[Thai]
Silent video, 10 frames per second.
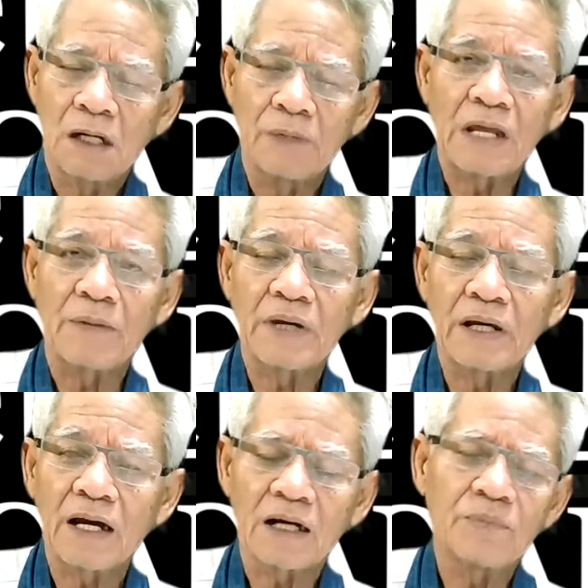คำถาม
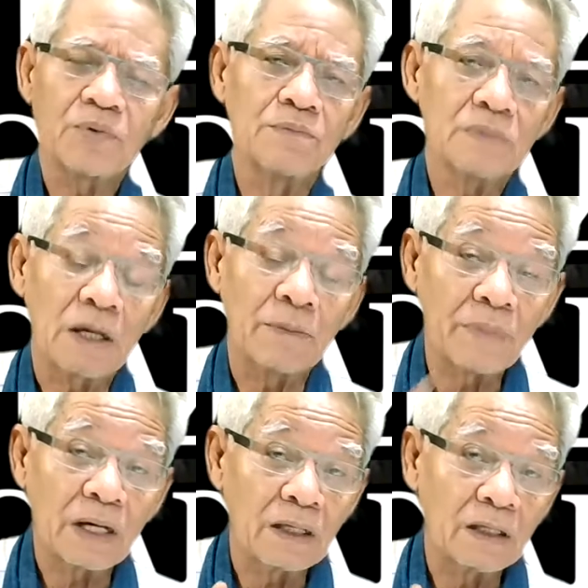ง่ายๆครับผม ทำ
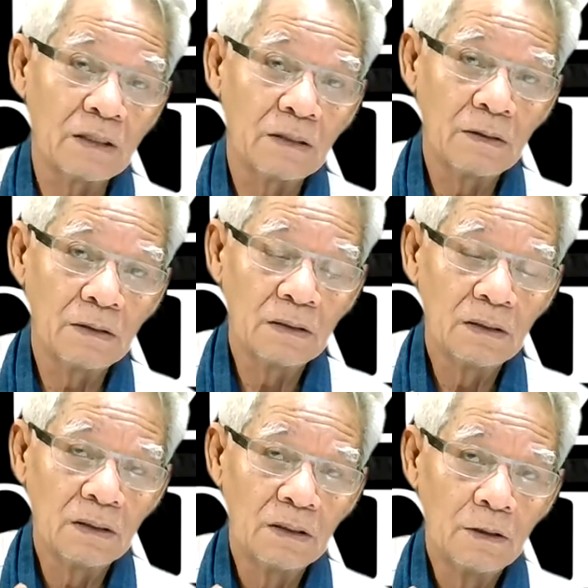ไม
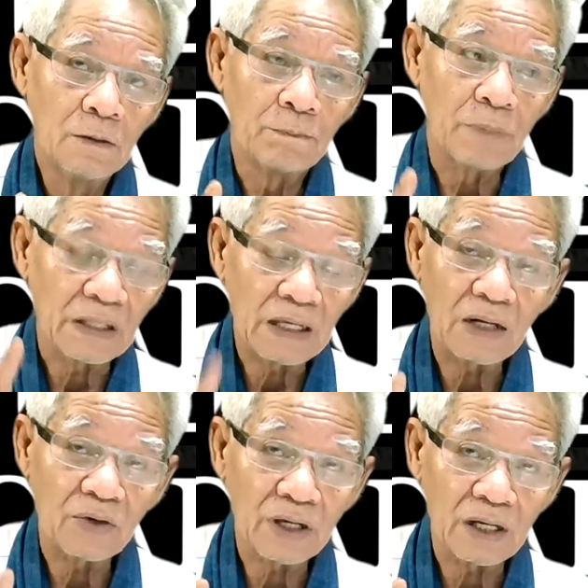ประเทศ
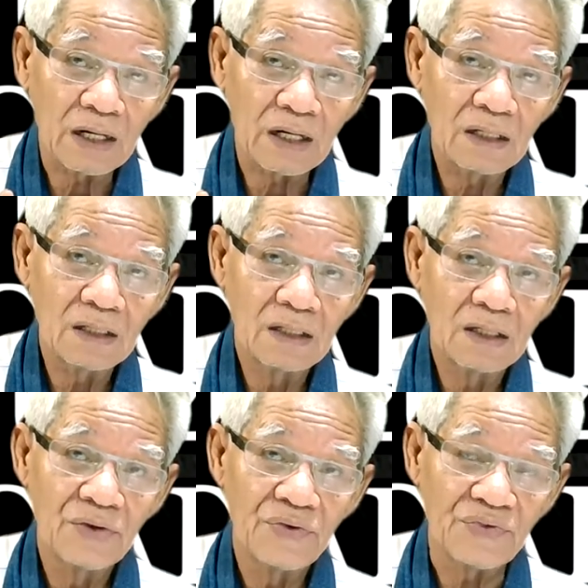โอเคนะ
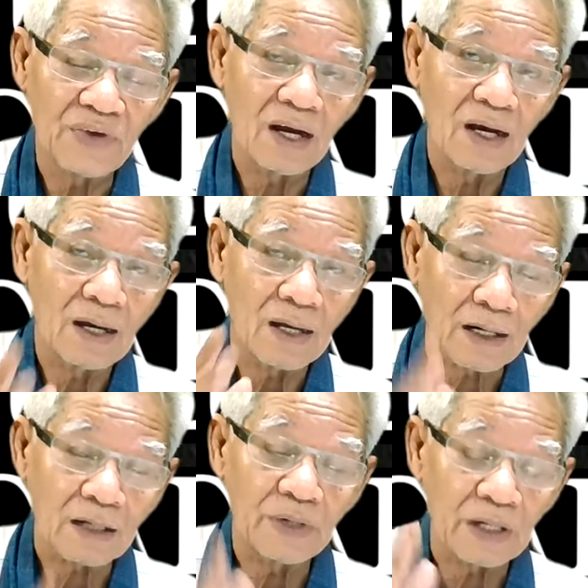สหรั
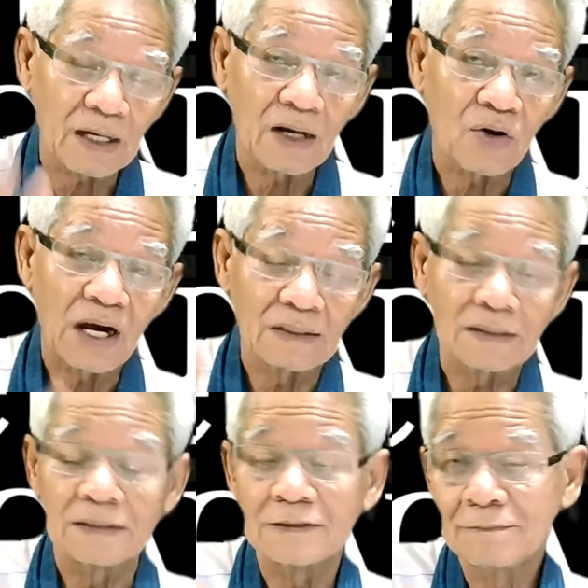ฐอเมริกาเขาอ้าง
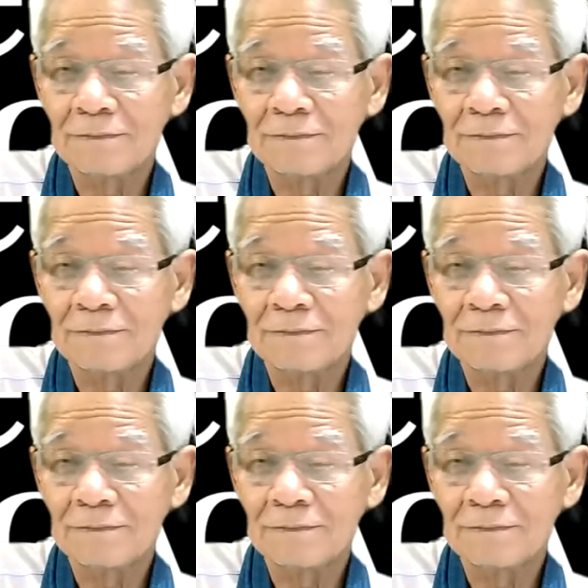ถึง